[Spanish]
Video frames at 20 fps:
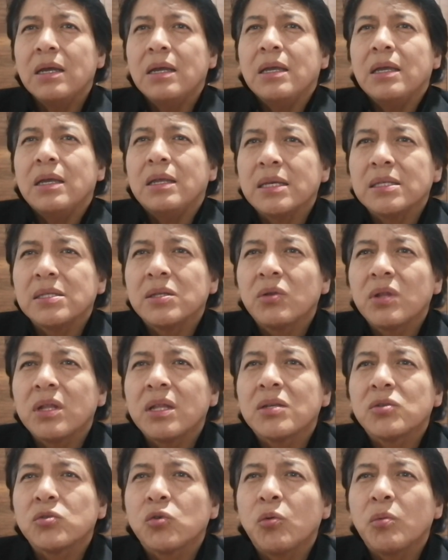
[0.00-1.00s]
y deseo de
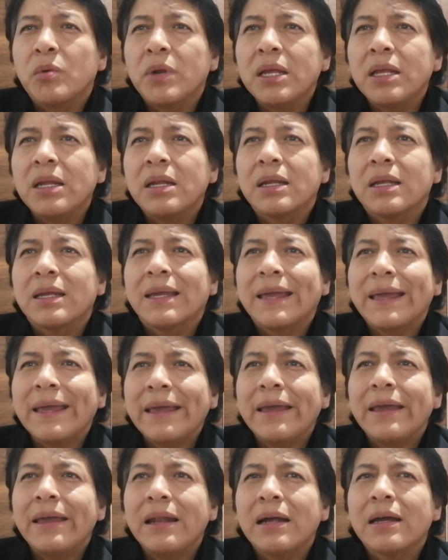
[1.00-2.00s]
descubrir
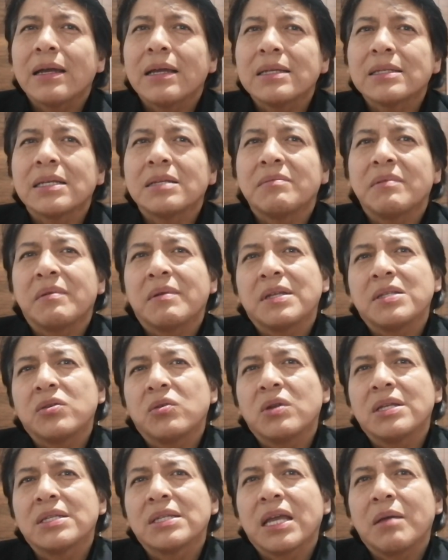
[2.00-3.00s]
qué eran esas
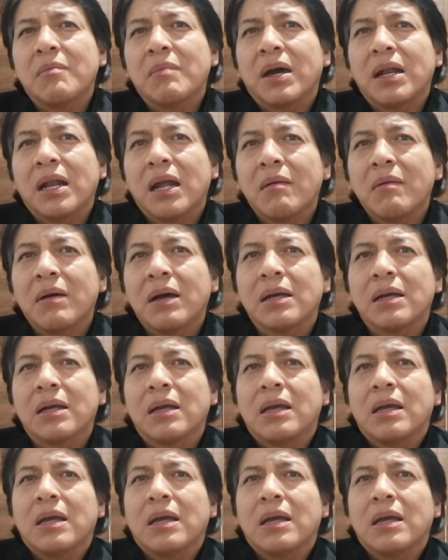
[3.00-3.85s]
vibraciones que emanaban